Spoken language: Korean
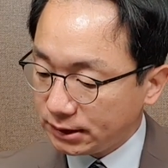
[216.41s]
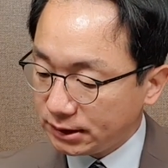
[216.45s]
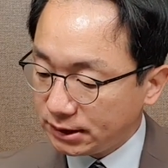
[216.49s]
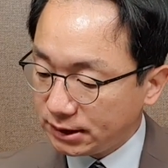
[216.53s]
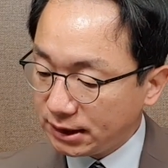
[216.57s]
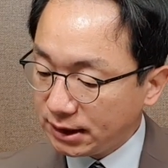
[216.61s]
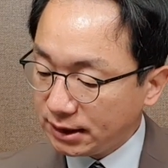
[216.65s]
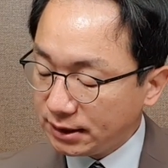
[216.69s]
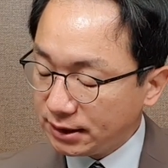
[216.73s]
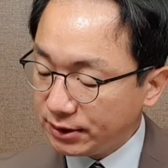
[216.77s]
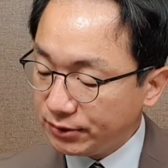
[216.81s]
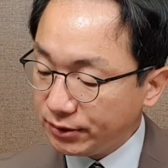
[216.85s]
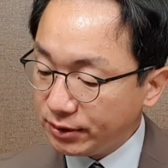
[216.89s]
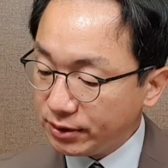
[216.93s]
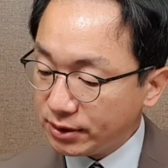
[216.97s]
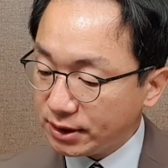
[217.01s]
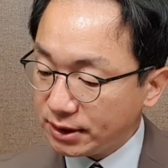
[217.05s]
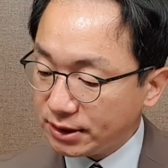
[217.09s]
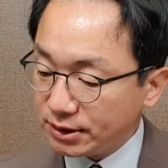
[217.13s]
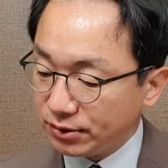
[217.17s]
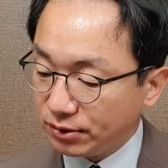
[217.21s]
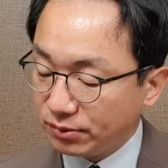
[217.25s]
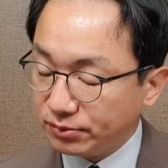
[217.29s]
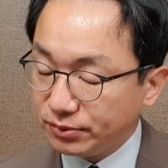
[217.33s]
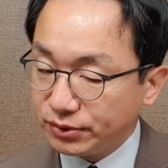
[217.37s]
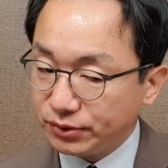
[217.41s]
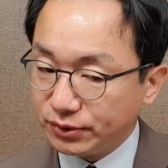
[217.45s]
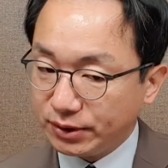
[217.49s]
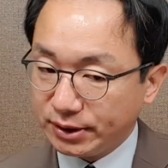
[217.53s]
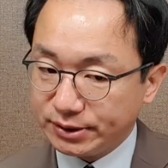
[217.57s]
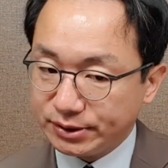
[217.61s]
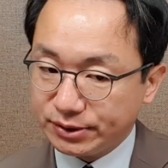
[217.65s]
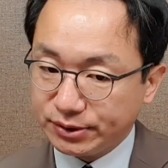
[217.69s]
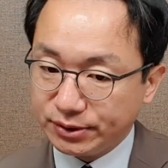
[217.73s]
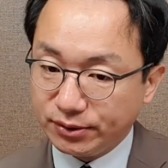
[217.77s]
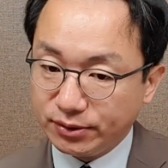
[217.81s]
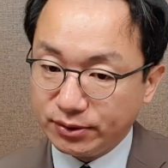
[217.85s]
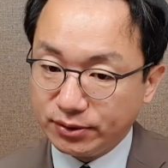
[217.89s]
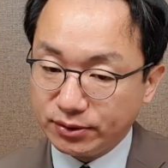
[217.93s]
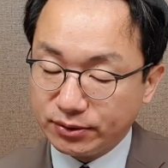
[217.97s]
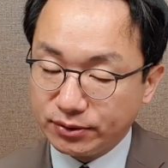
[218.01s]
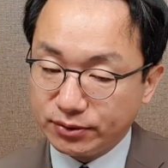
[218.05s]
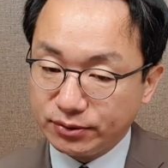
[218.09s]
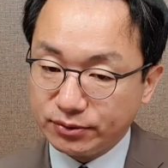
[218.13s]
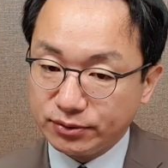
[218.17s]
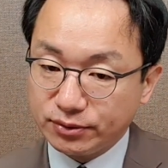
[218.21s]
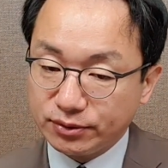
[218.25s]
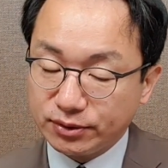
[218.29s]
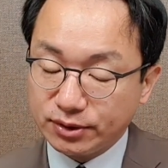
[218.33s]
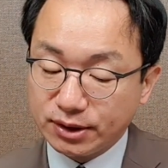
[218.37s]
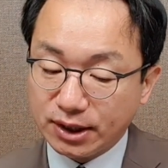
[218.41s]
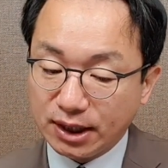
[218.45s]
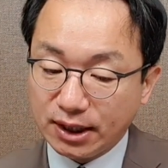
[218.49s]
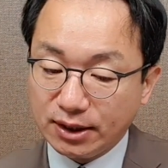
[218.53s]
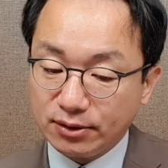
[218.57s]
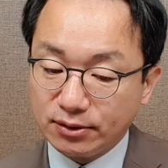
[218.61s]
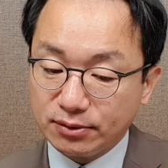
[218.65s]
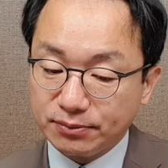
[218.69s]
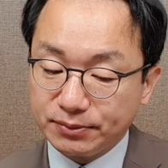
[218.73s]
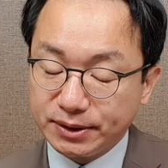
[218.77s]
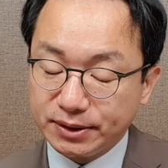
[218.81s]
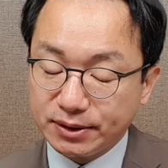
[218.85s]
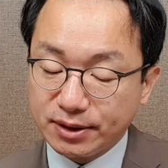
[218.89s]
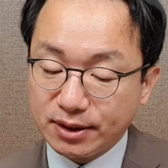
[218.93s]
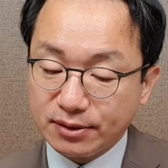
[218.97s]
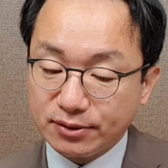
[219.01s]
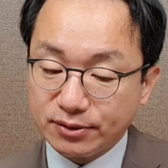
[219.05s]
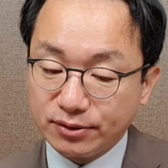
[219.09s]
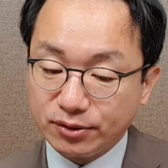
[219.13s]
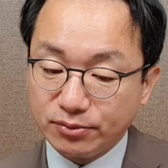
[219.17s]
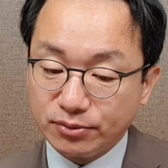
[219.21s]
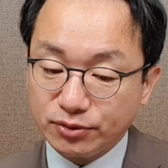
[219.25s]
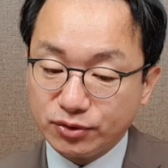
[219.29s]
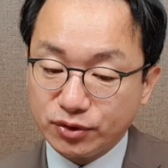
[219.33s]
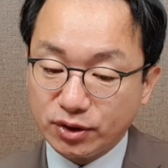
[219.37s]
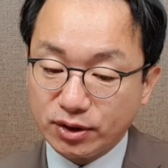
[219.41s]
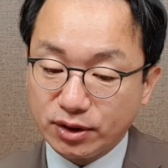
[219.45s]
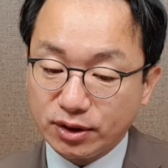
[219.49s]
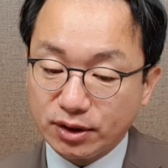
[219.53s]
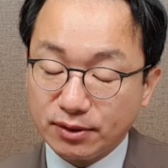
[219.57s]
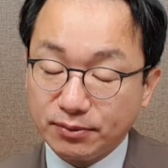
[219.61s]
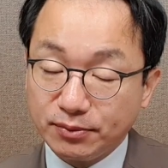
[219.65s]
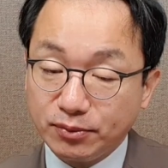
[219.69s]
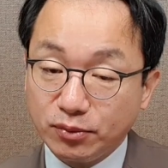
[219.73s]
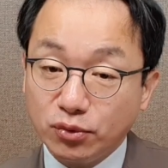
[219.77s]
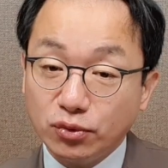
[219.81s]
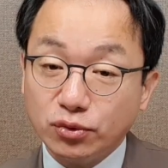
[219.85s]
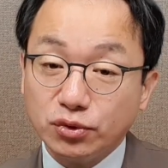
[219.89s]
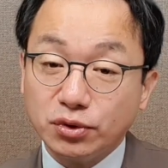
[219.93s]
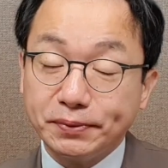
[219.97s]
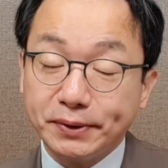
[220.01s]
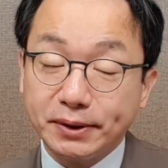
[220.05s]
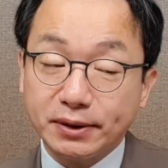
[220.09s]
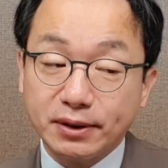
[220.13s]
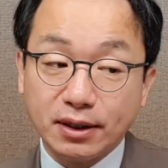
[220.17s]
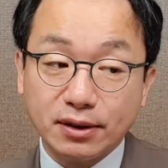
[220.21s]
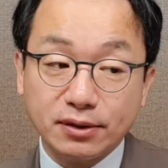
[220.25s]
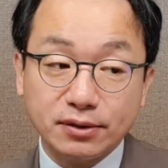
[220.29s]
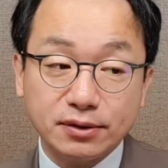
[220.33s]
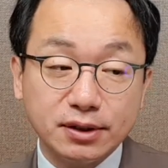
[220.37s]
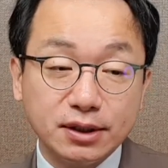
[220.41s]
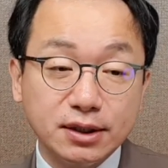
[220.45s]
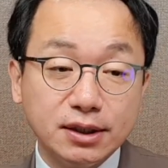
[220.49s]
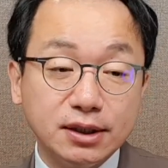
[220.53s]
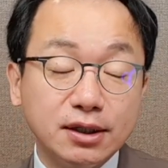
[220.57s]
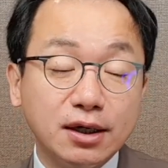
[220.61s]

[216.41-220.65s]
지난 1월까지 너무 좋았죠. 그리고 대형 빅테크 너무 좋았기 때문에 모두 빅테크.